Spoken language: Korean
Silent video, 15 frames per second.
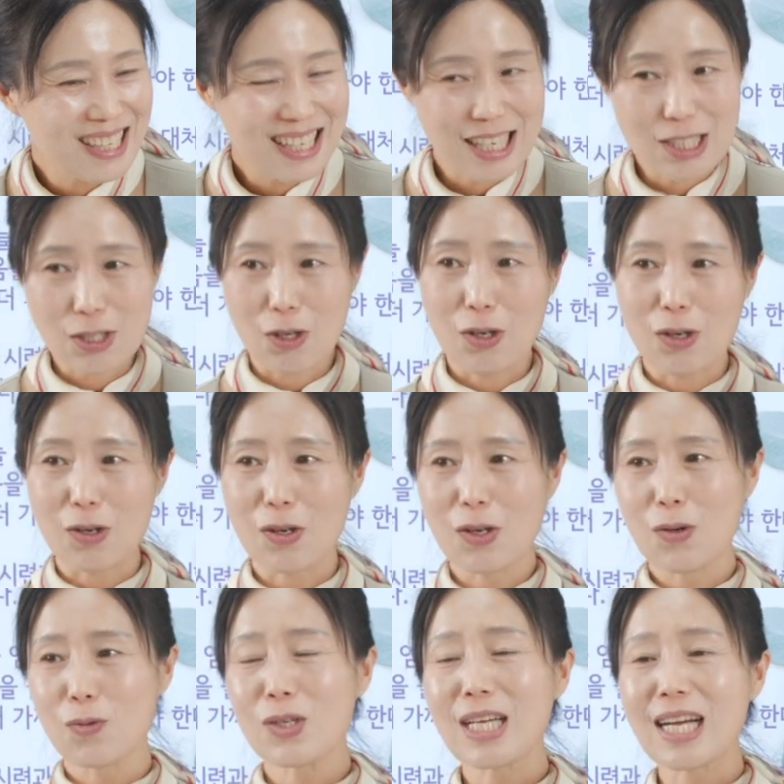그래서
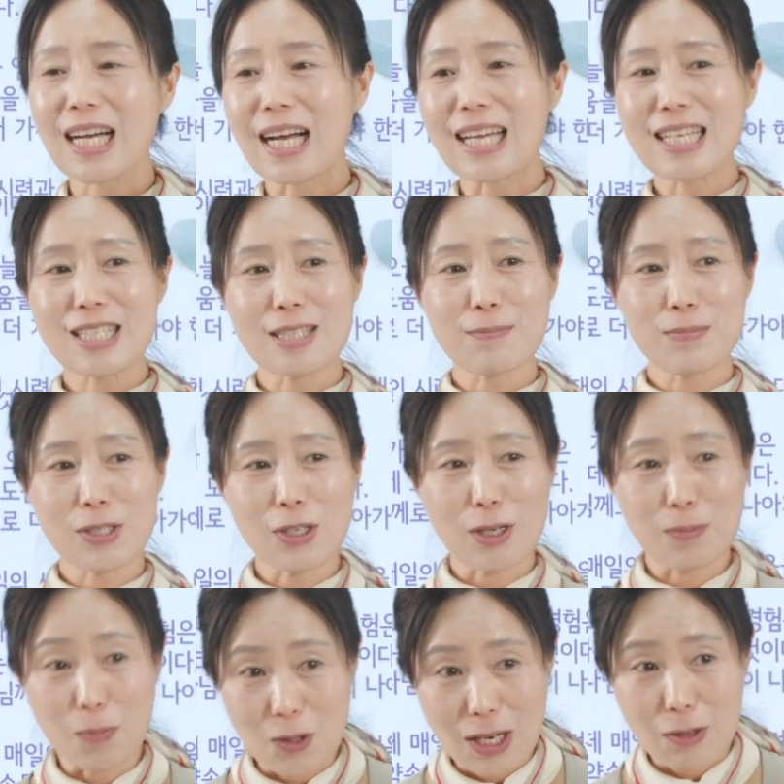우리가 강해지는
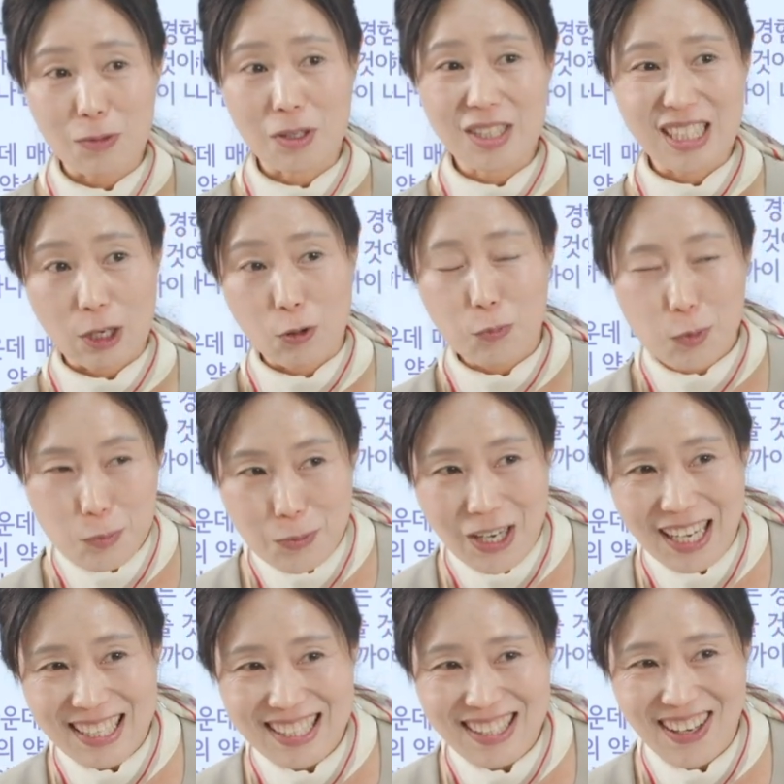비결은 뭐라고요? 자꾸
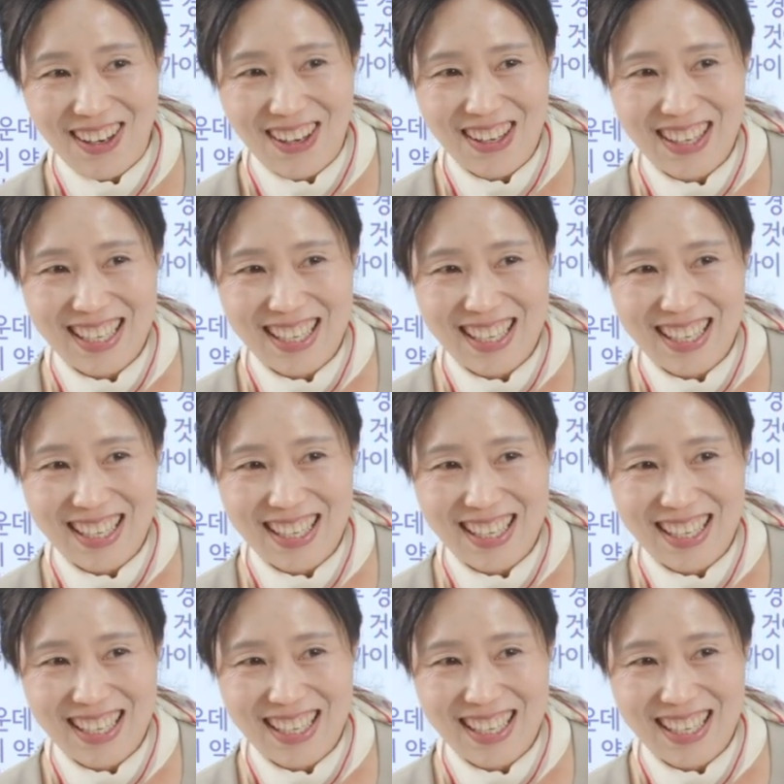불평하는 거?